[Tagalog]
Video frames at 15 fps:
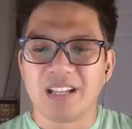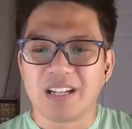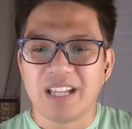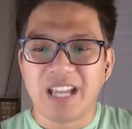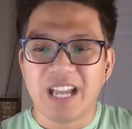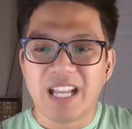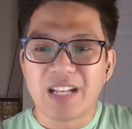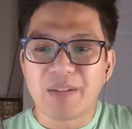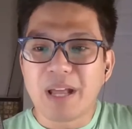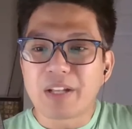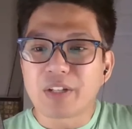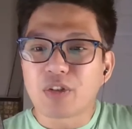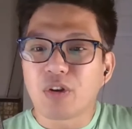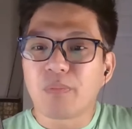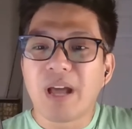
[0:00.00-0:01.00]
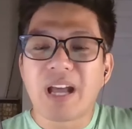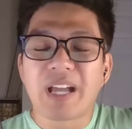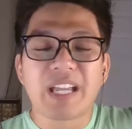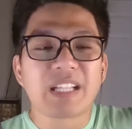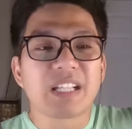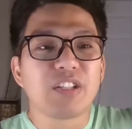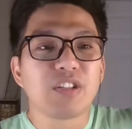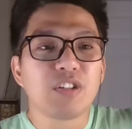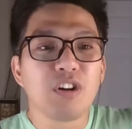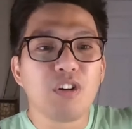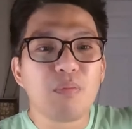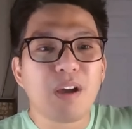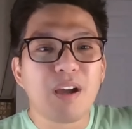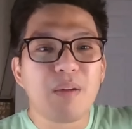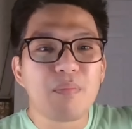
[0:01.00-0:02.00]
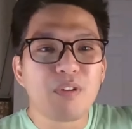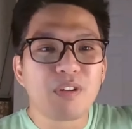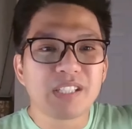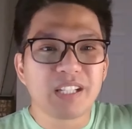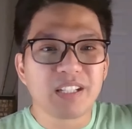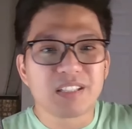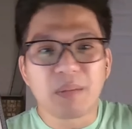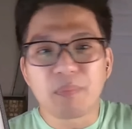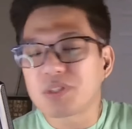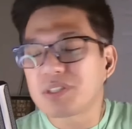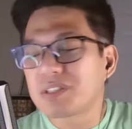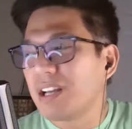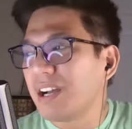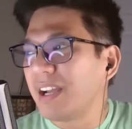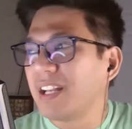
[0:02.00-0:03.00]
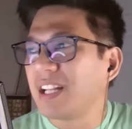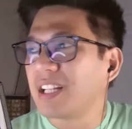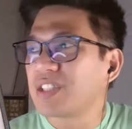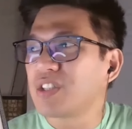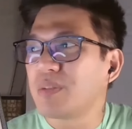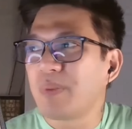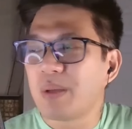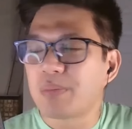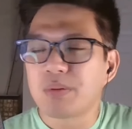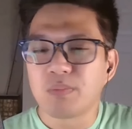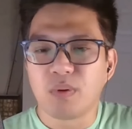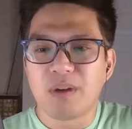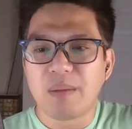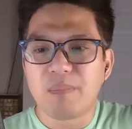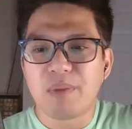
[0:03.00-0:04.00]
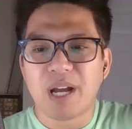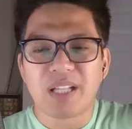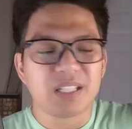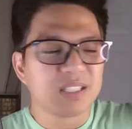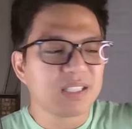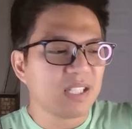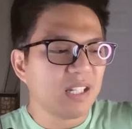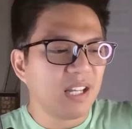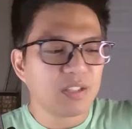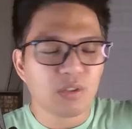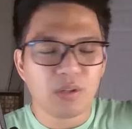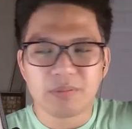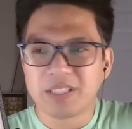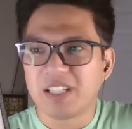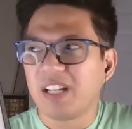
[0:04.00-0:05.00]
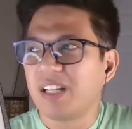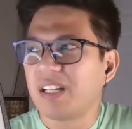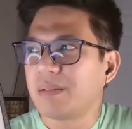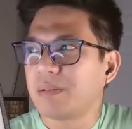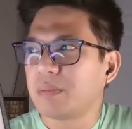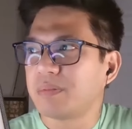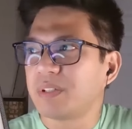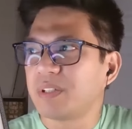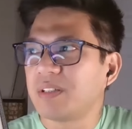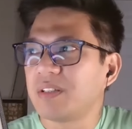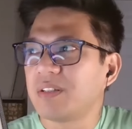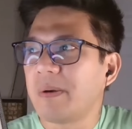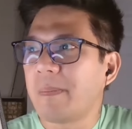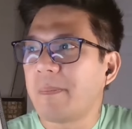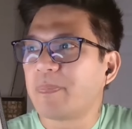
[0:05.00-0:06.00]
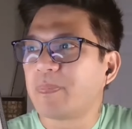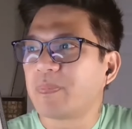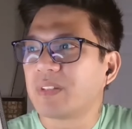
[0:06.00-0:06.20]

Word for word: Kaya naman, kung makita nyo ho, mga bossing, tapos na ang eleksyon, pero bumabanat sila ato ni Lenny Robredo.